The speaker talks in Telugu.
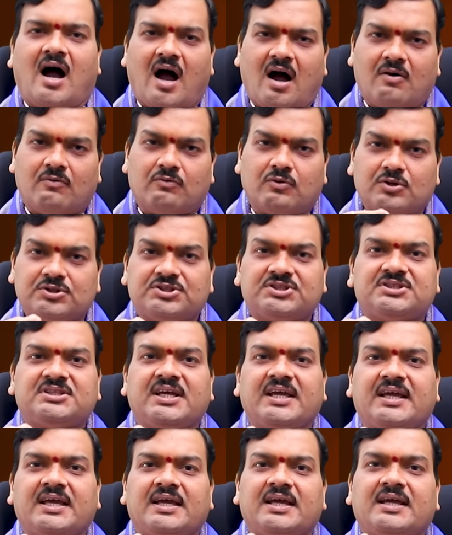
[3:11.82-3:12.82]
ఆ
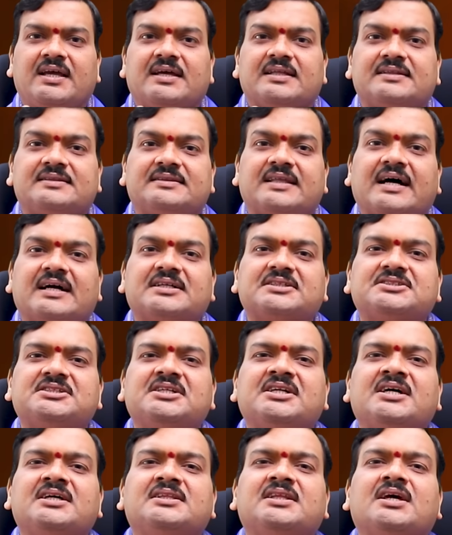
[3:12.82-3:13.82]
ఒత్తి
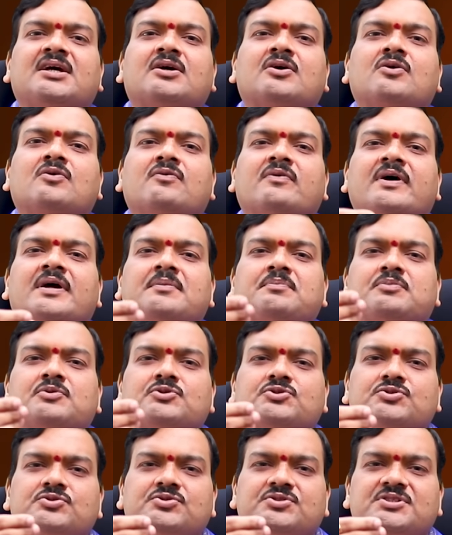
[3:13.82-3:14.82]
దక్షిణ దిక్కు వైపు
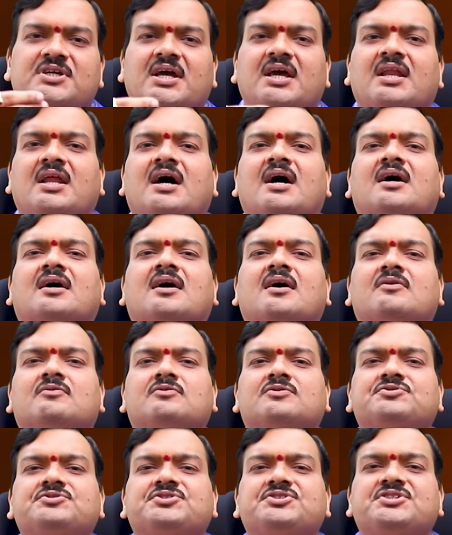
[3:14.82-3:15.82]
చూసేలాగా
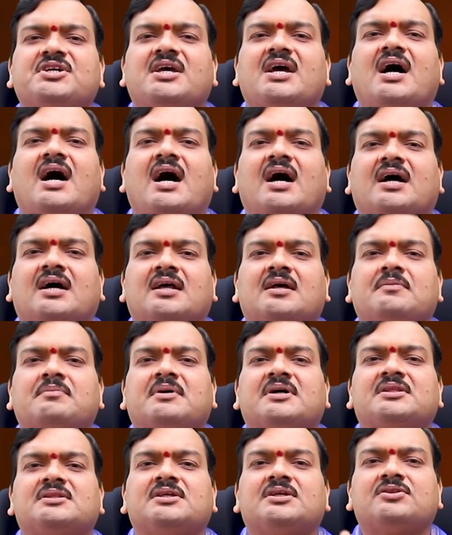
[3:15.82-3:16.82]
ఉంచి
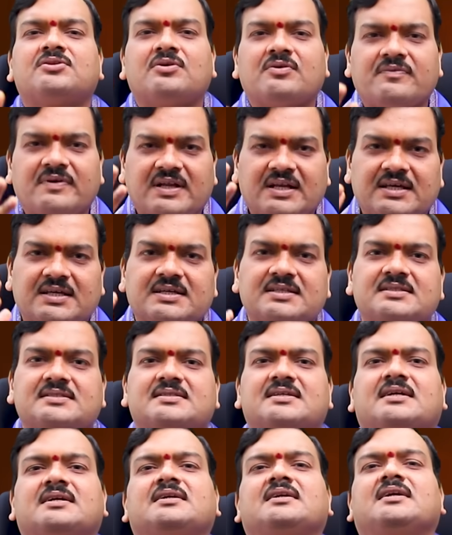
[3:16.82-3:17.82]
అగరబత్తితో
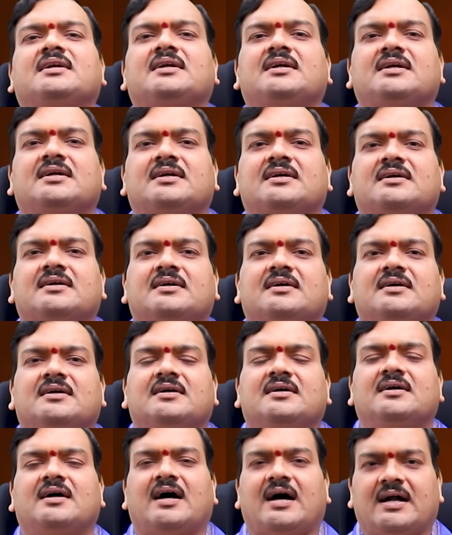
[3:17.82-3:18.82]
వెలిగించండి
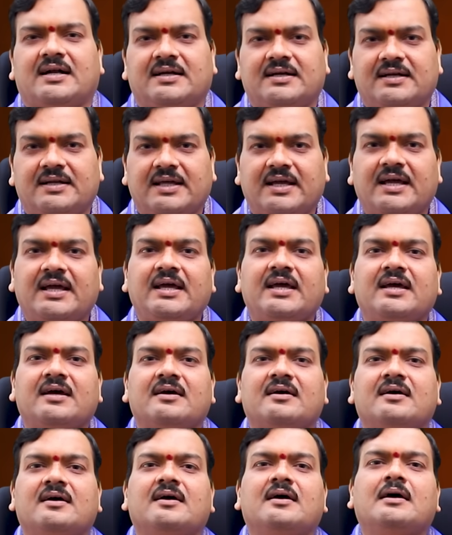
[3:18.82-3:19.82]
అంటే
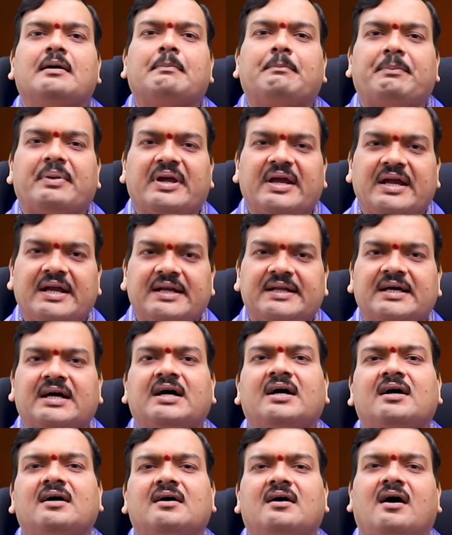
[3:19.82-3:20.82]
పీట
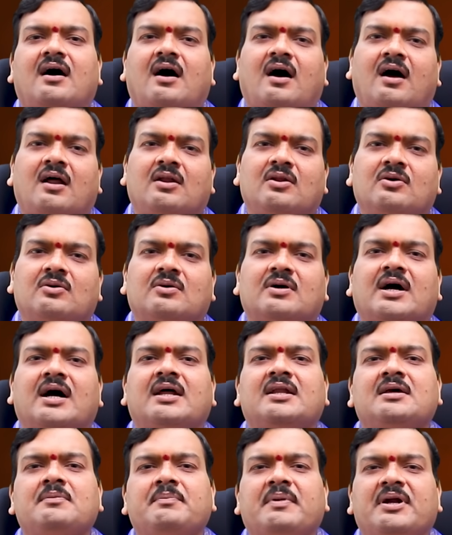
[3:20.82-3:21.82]
హాల్లో
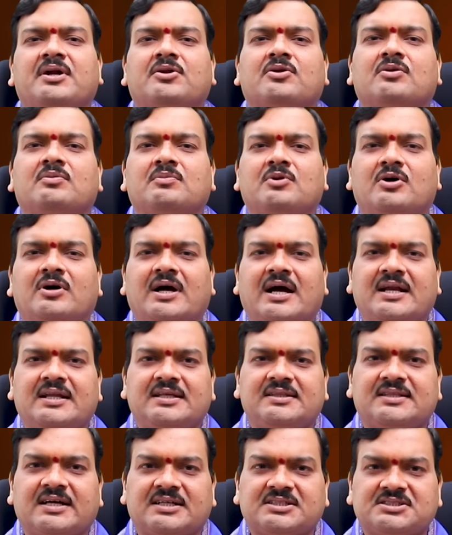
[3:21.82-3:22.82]
కానీ బెడ్రూమ్లో కానీ
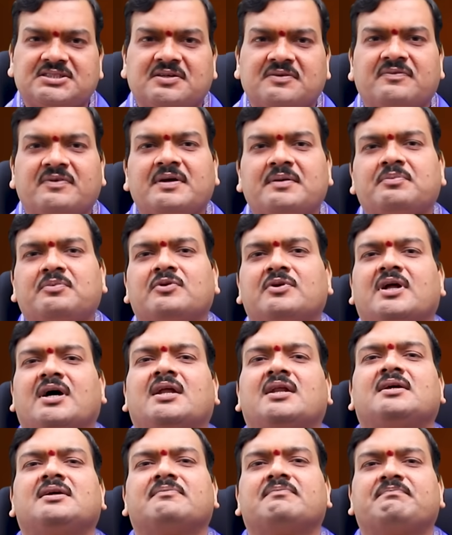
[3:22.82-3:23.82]
దక్షిణం వైపు
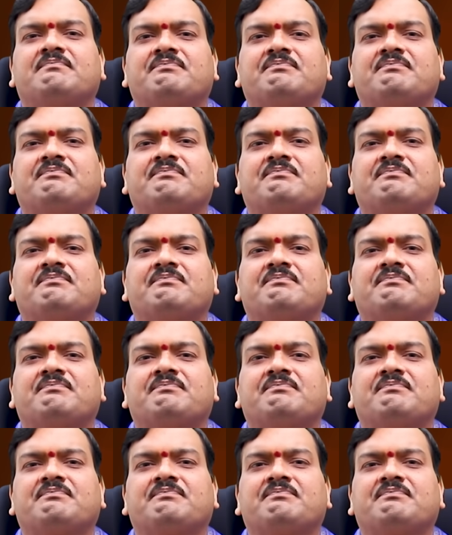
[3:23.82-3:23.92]
ఉండాలి